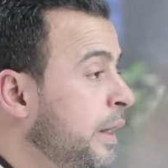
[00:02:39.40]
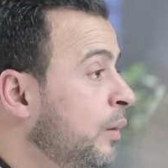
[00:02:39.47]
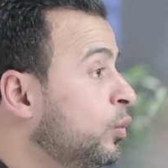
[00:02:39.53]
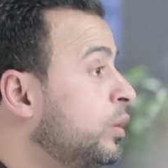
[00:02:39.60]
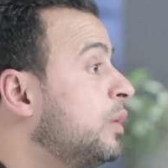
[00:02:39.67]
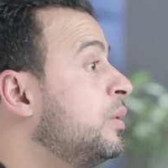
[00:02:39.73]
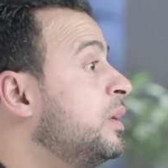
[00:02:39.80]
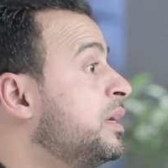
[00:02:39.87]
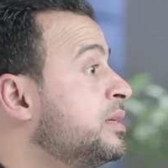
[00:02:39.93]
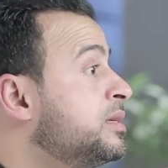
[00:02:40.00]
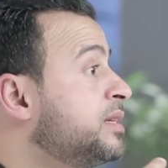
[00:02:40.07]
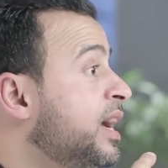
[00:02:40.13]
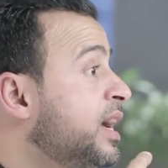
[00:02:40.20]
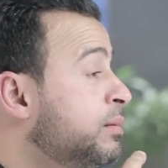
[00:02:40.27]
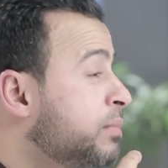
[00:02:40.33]
ولو
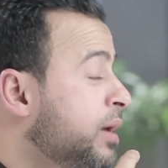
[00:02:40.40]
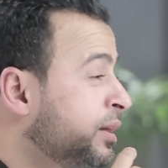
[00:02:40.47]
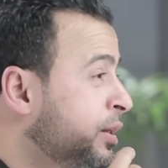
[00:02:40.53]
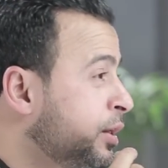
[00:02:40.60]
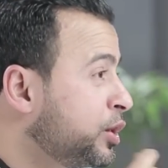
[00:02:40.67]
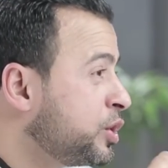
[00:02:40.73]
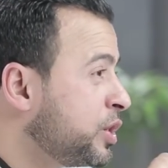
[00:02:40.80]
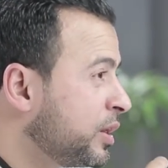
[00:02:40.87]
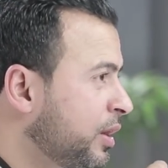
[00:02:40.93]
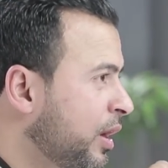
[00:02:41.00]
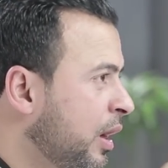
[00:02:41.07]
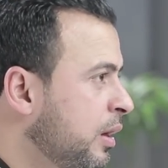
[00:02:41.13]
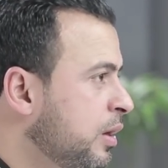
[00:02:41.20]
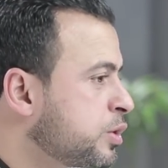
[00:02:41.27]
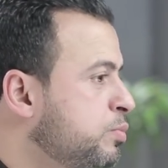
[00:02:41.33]
الإنسان ما قدرش
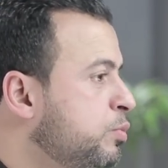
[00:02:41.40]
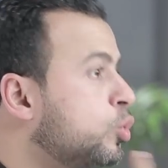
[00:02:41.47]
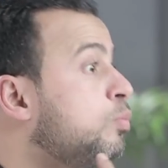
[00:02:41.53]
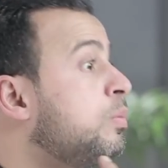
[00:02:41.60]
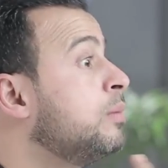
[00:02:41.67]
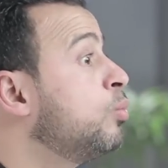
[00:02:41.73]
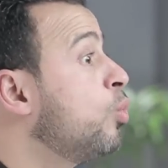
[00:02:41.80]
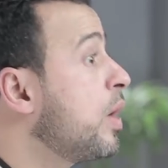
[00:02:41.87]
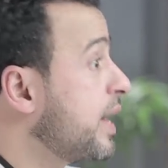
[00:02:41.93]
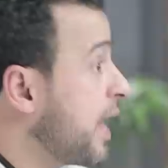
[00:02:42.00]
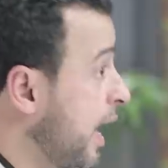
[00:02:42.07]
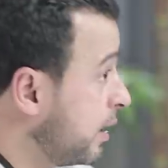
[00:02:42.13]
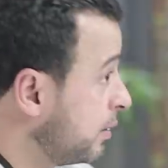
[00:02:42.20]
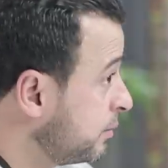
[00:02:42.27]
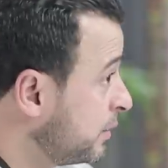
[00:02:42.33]
يتخلص منه
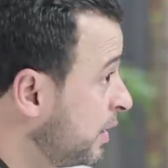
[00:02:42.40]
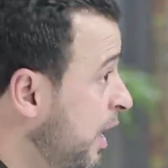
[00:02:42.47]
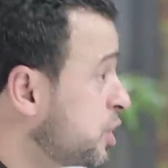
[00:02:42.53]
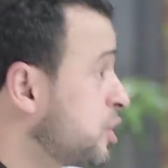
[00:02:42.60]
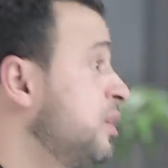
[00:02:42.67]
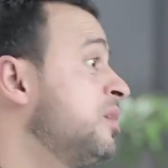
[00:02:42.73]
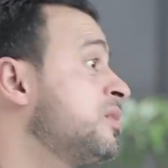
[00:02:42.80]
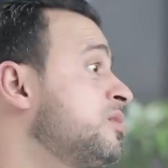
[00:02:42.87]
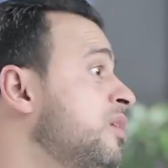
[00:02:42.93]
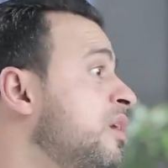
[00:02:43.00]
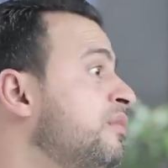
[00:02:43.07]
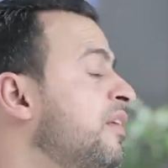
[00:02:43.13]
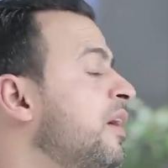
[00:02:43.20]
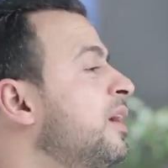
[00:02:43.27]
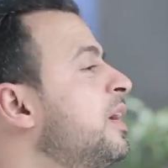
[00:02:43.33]
بالمواجهة عشان
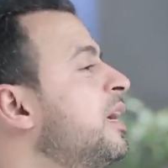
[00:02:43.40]
نتصافى